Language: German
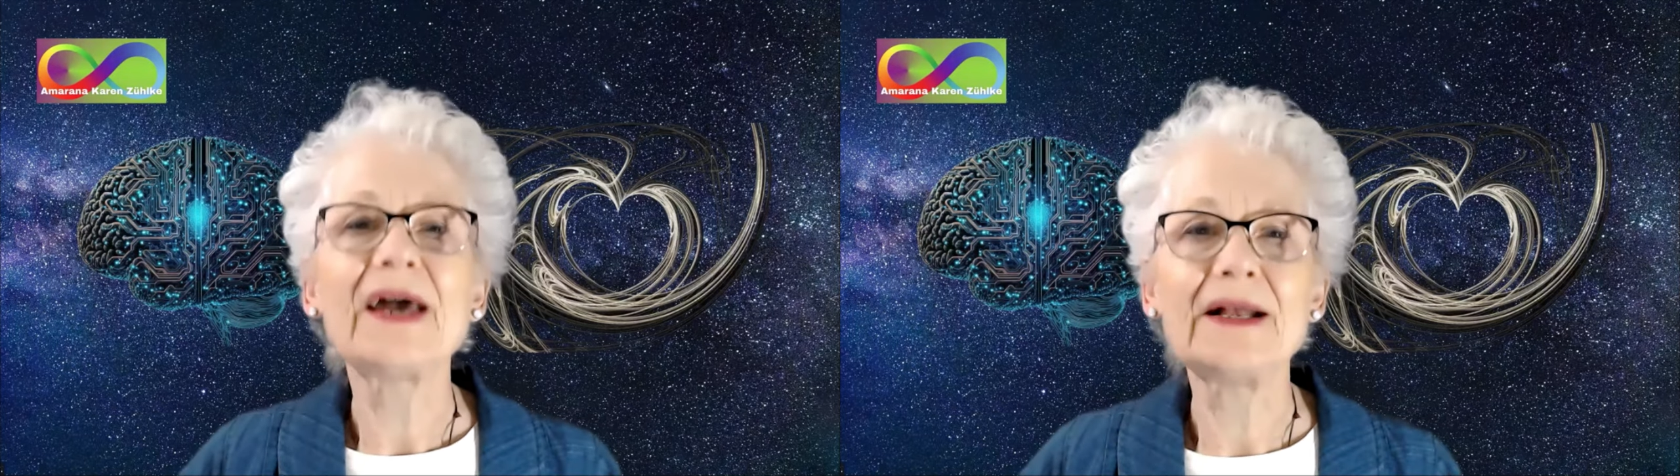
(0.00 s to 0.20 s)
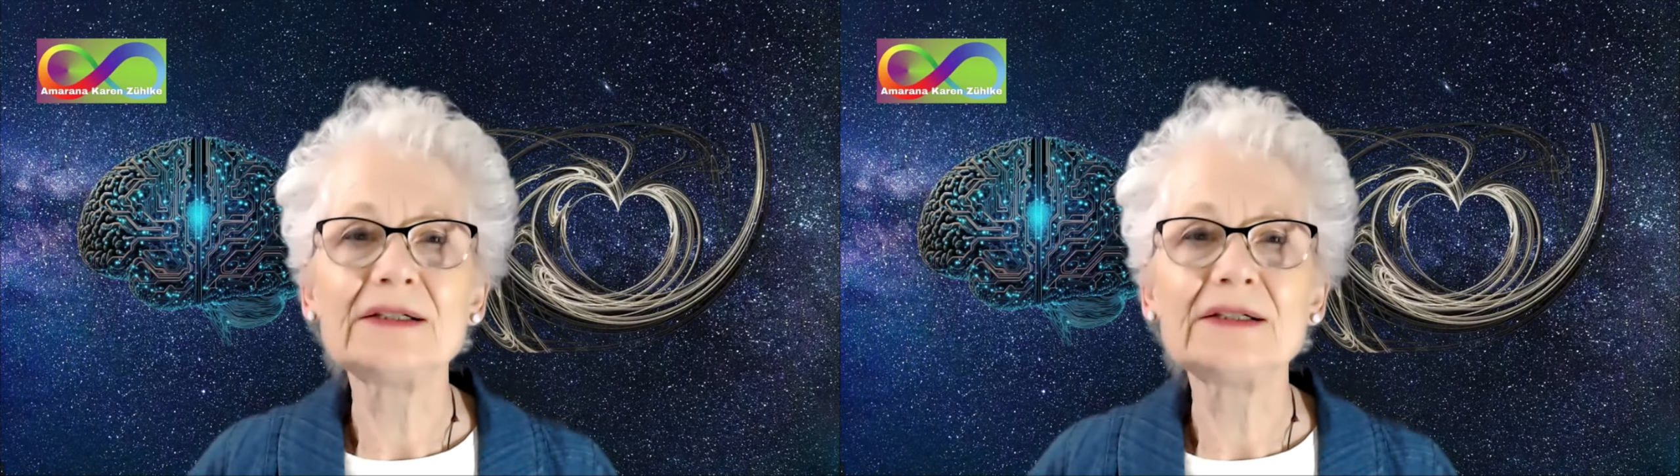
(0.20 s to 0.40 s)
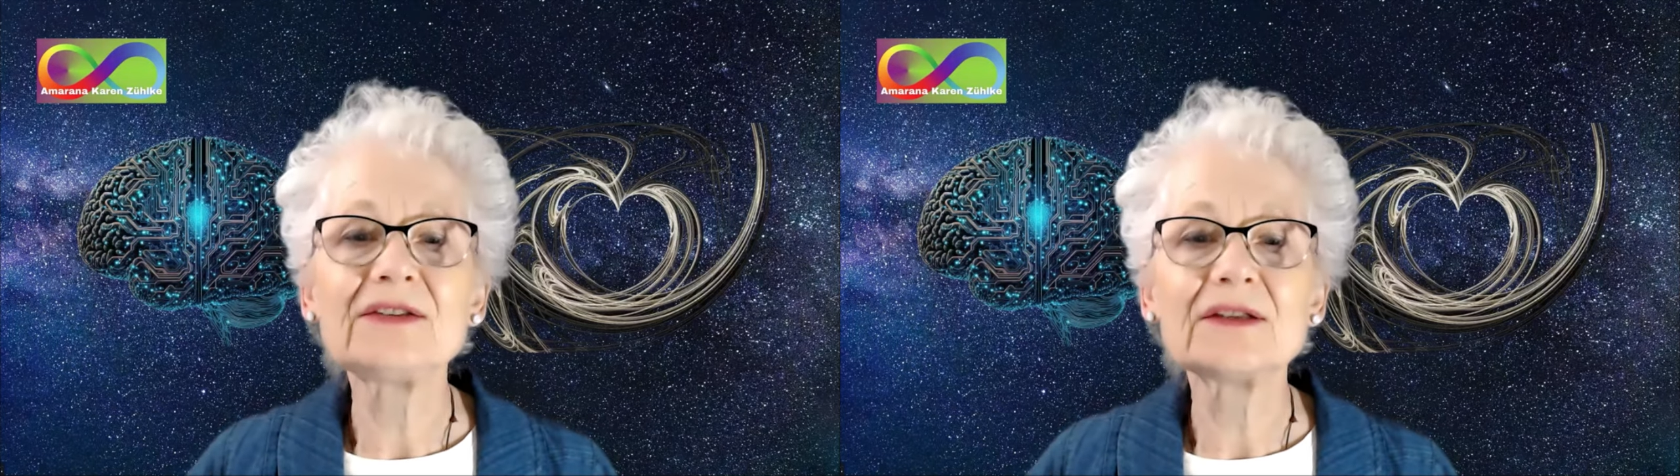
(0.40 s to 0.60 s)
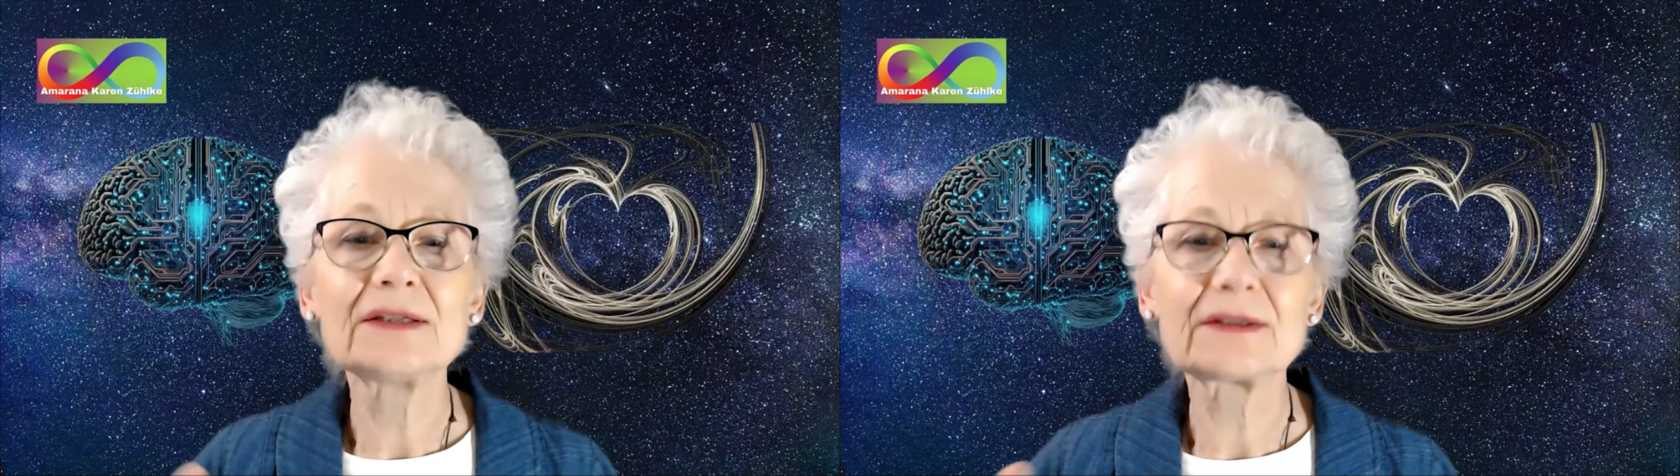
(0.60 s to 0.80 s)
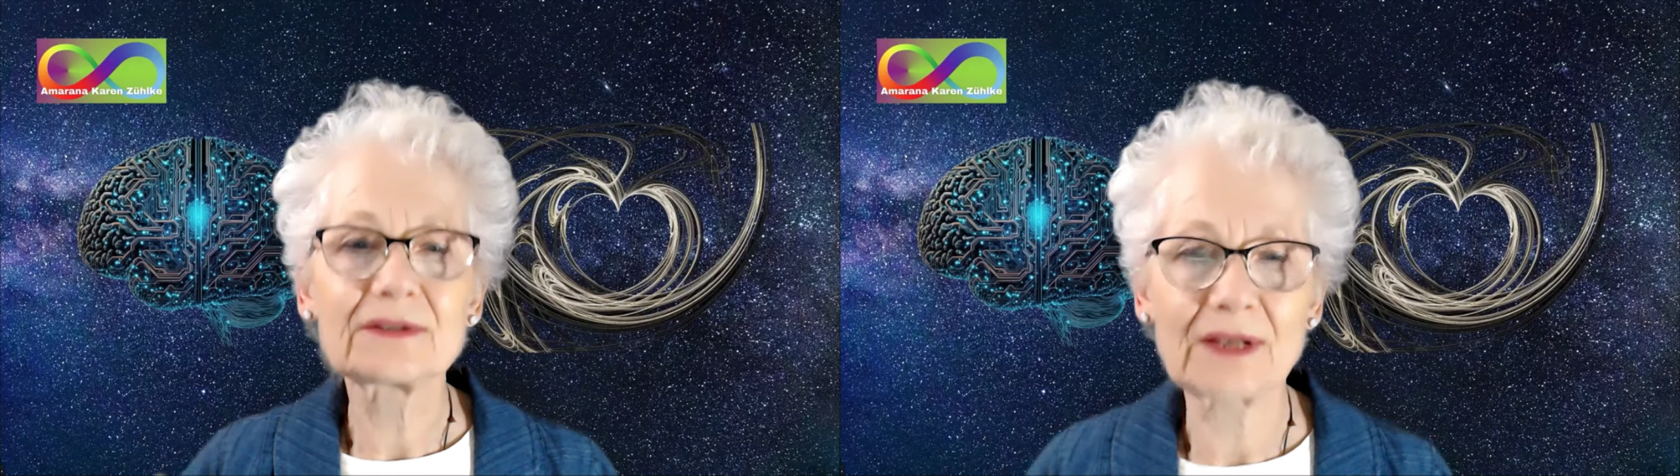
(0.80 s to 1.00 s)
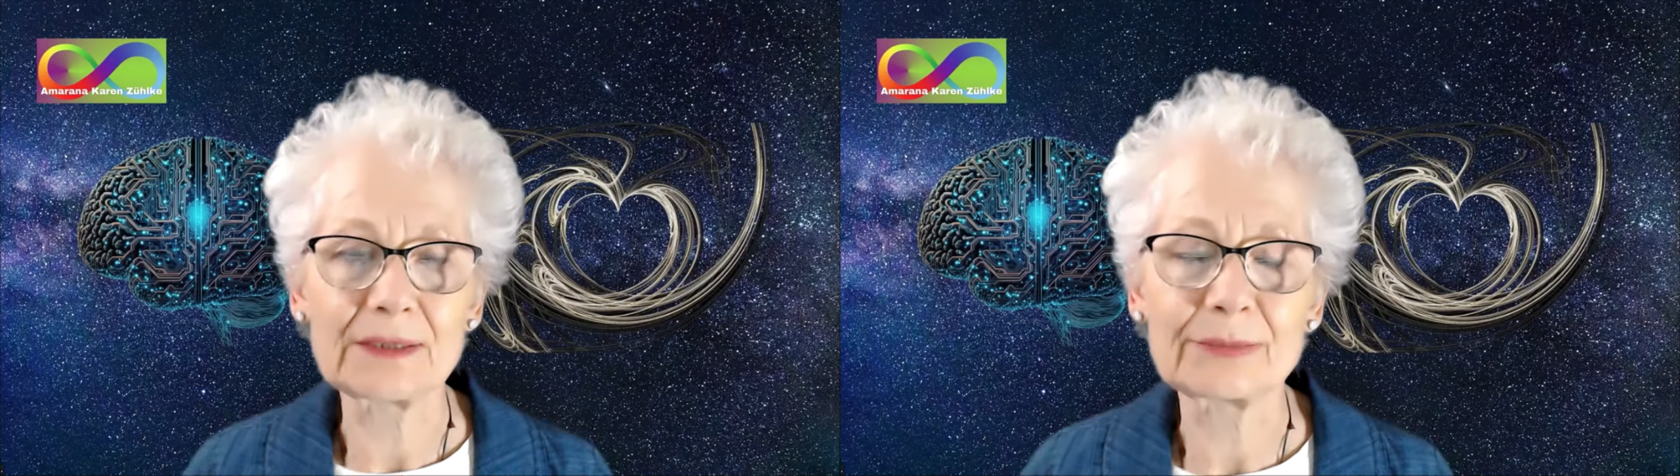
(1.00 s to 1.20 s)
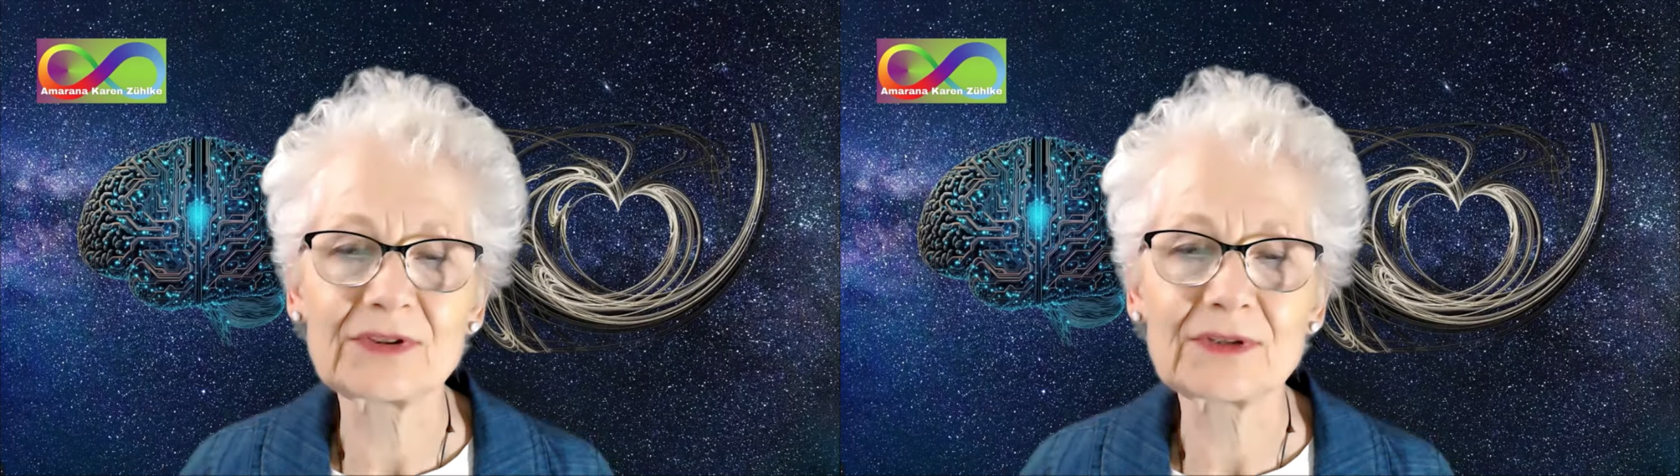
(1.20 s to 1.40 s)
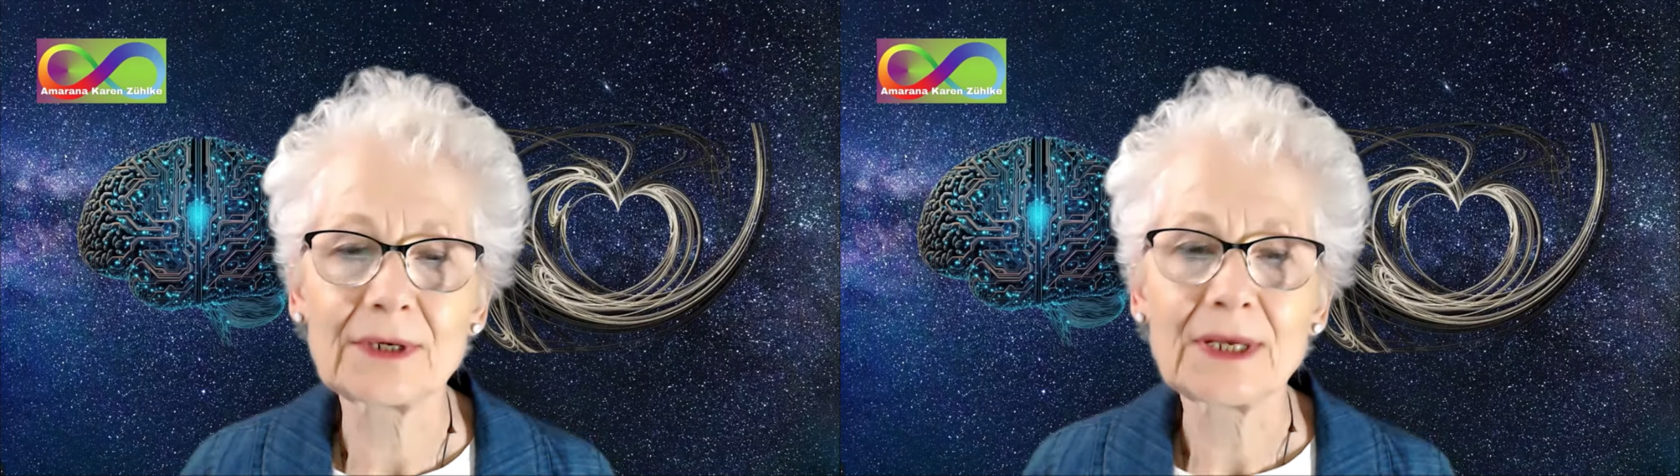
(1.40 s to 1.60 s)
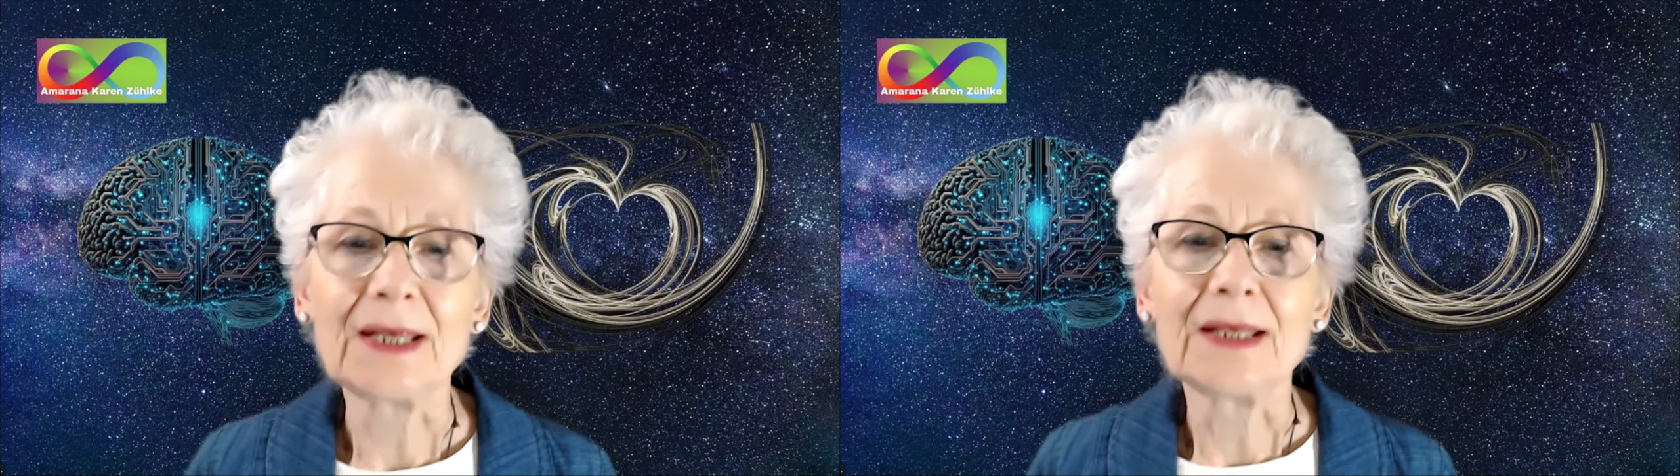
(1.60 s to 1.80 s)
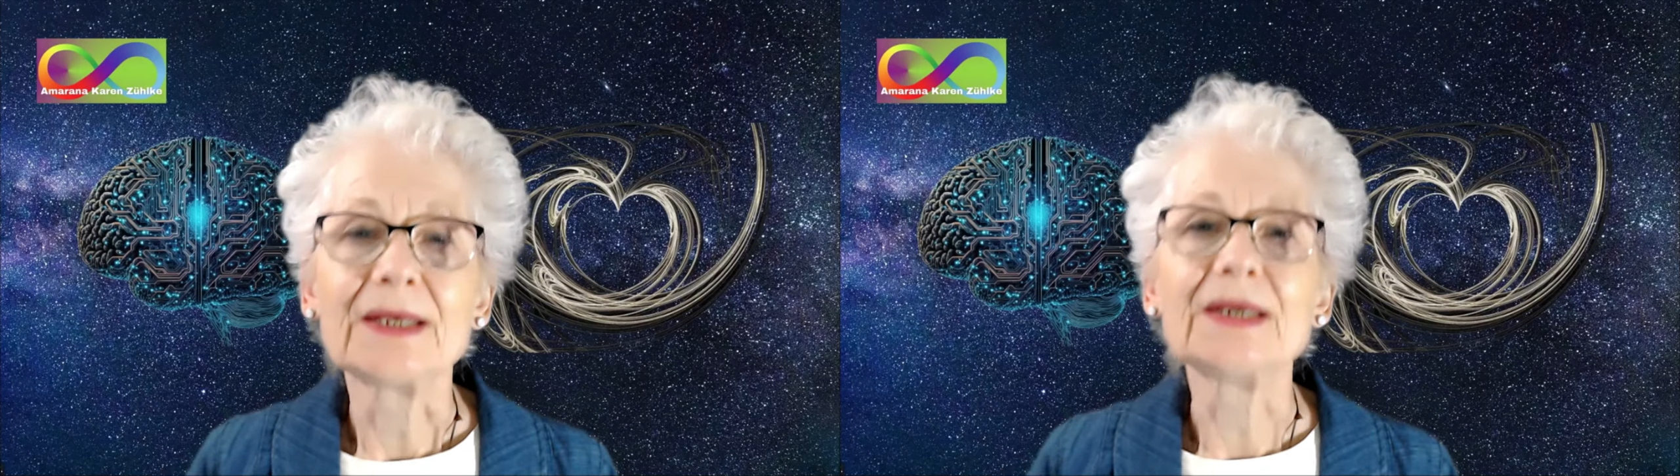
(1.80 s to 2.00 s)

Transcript: Hellsinne selbst